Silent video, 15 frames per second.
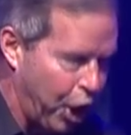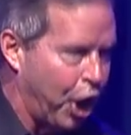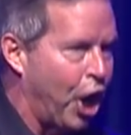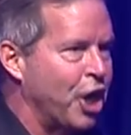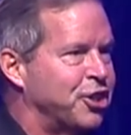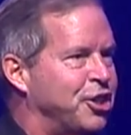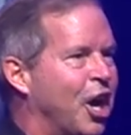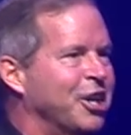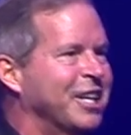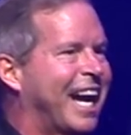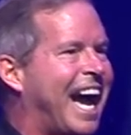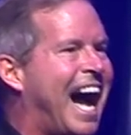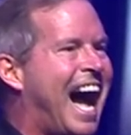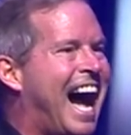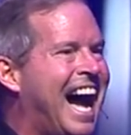
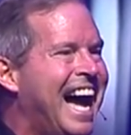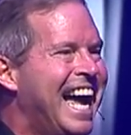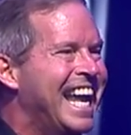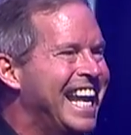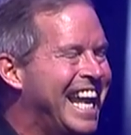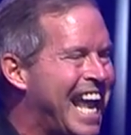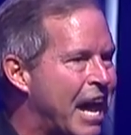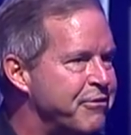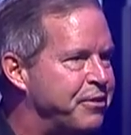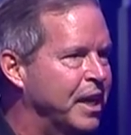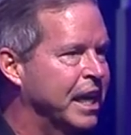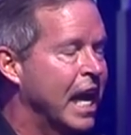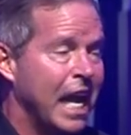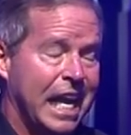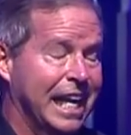redonnera la
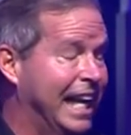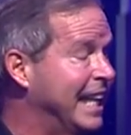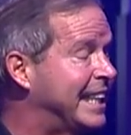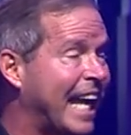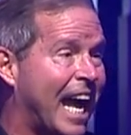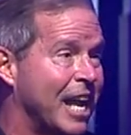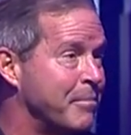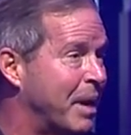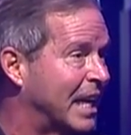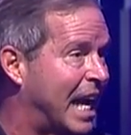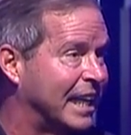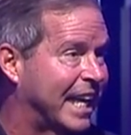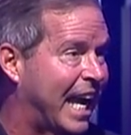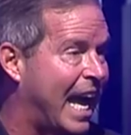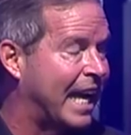vie. littéralement
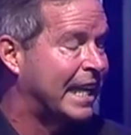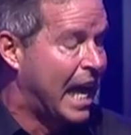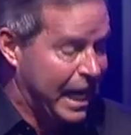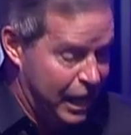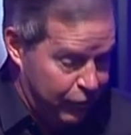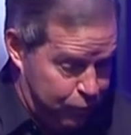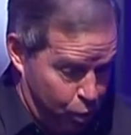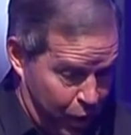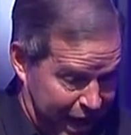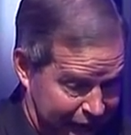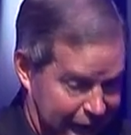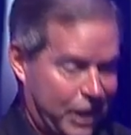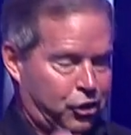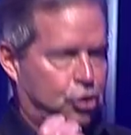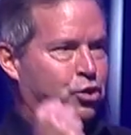dans le grec, il vous
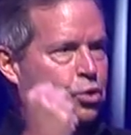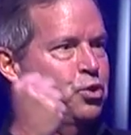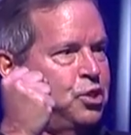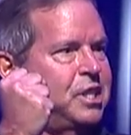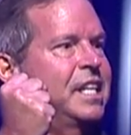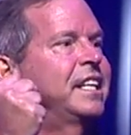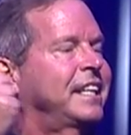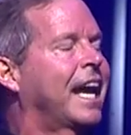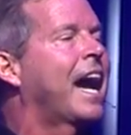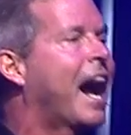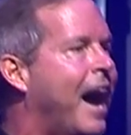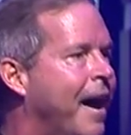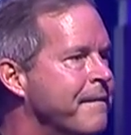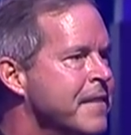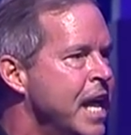
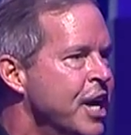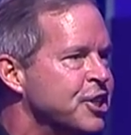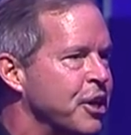ressuscitera.